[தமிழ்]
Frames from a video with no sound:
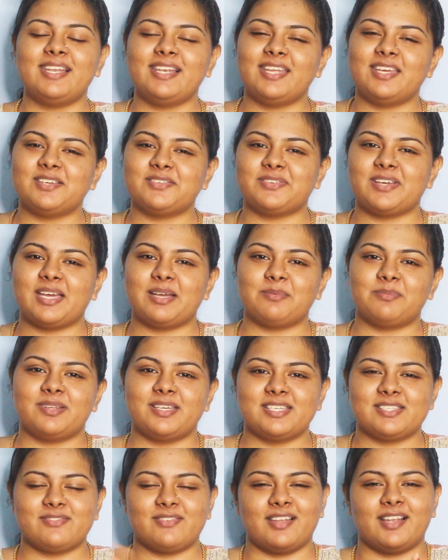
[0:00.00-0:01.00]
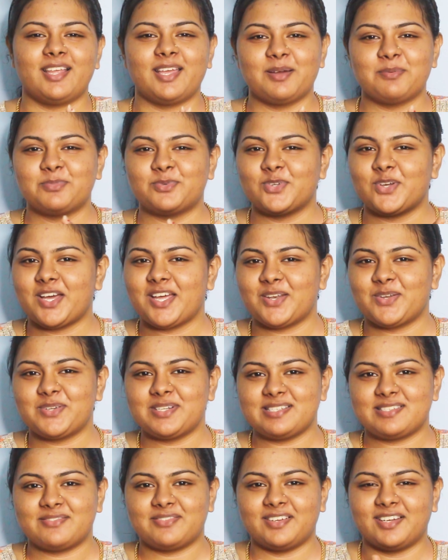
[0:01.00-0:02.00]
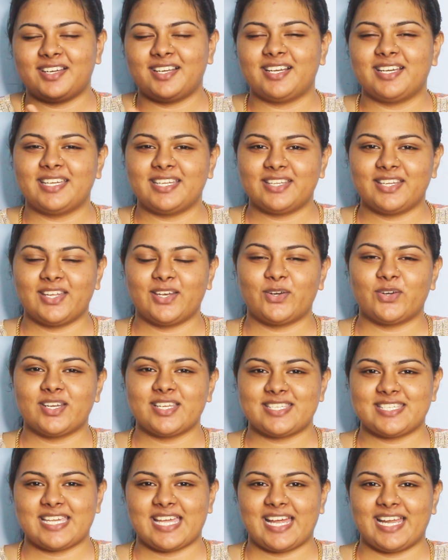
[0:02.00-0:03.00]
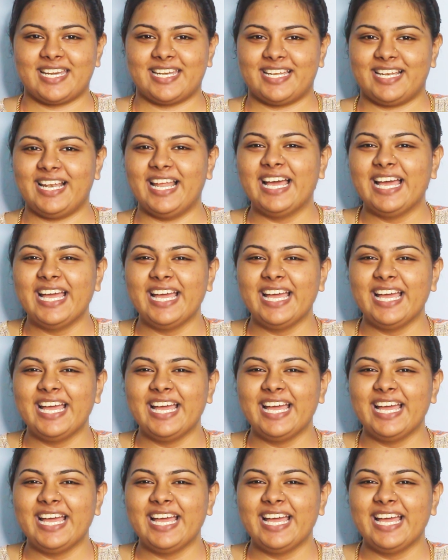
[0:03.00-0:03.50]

டியர் ஃபேமிலிஸ் வெல்கம் டு அருள்ஸ் வேர்ல்ட் இது என்னோட சேனல்